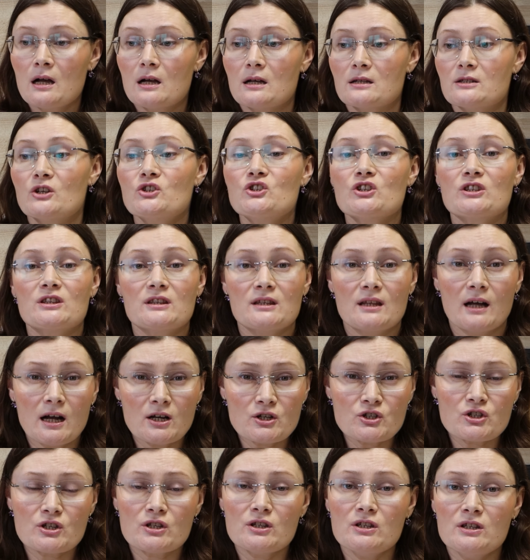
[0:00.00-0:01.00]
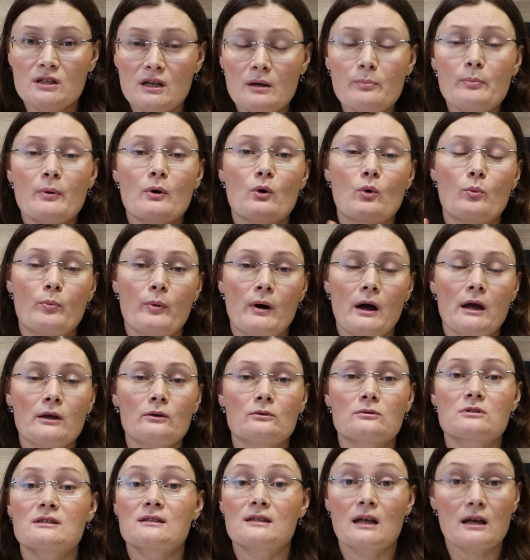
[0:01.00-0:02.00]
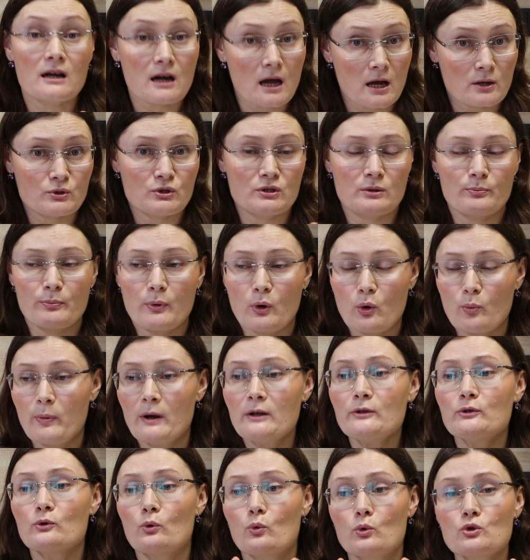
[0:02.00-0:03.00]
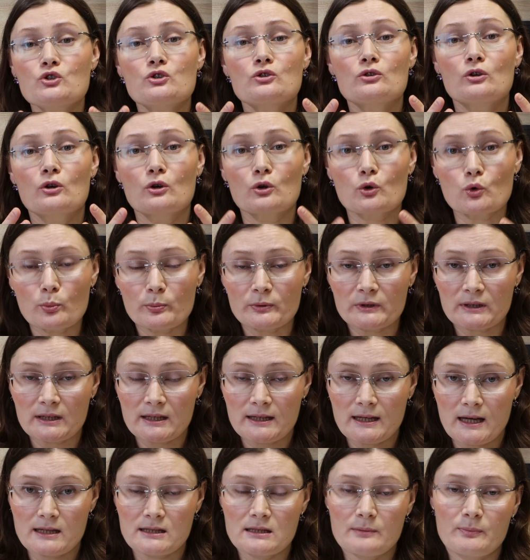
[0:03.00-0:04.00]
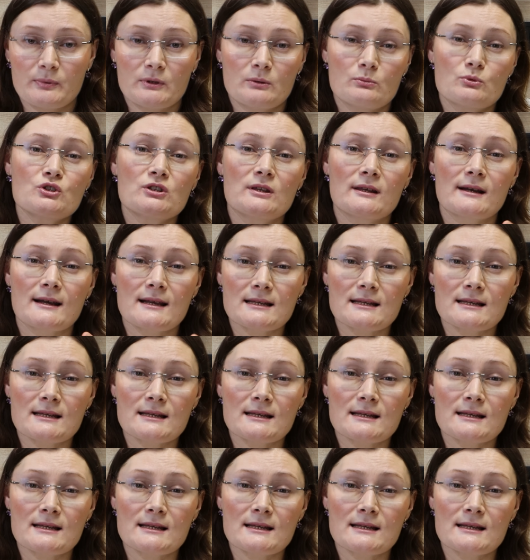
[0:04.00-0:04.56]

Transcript: А, значит, также не покупаю, стараюсь не покупать очень крупные яйца, потому что